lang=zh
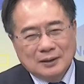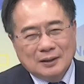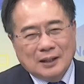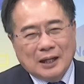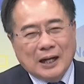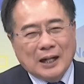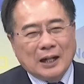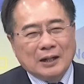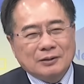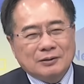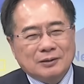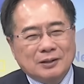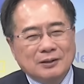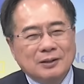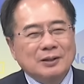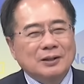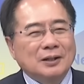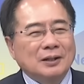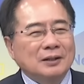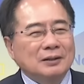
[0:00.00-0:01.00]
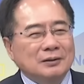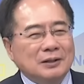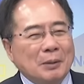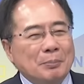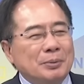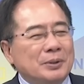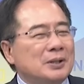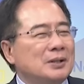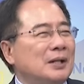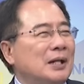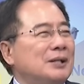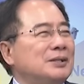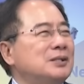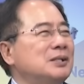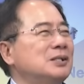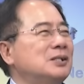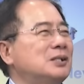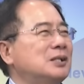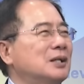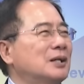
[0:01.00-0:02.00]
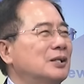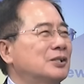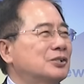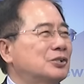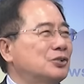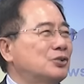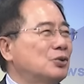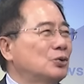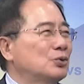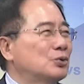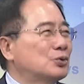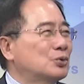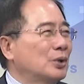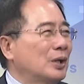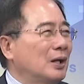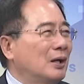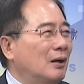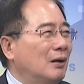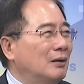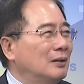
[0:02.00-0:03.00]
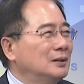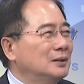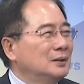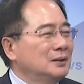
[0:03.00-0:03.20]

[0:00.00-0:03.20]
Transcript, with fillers: 啊，他因为他毕竟年纪轻十九岁哈，